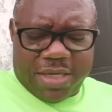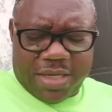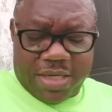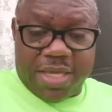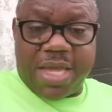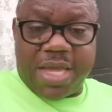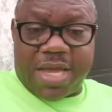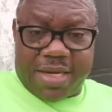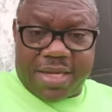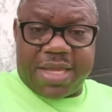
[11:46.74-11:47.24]

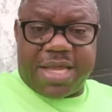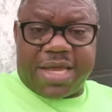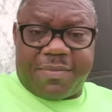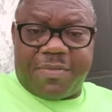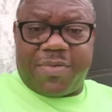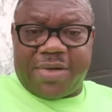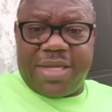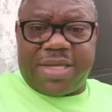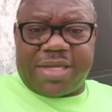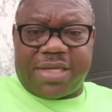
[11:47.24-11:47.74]
Il y a des
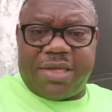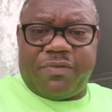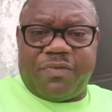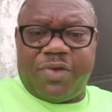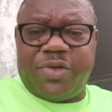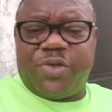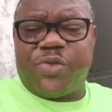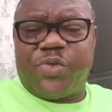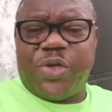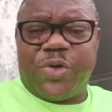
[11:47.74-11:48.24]
Gabonais qui
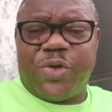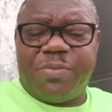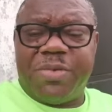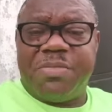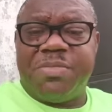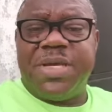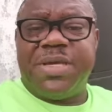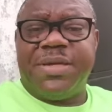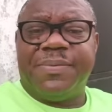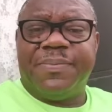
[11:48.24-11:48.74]
veulent tuer le
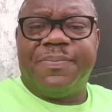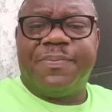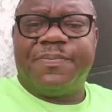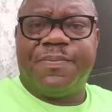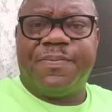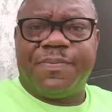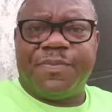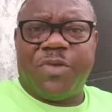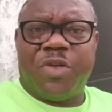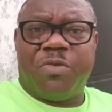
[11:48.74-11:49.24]
bébé,
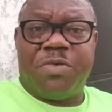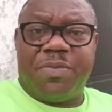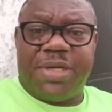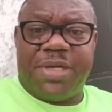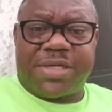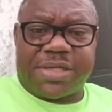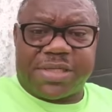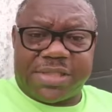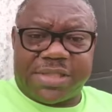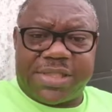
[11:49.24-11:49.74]
le
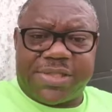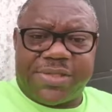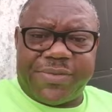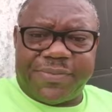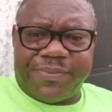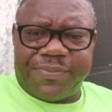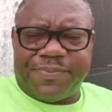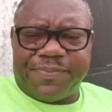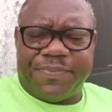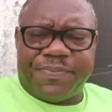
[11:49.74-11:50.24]
bébé transition.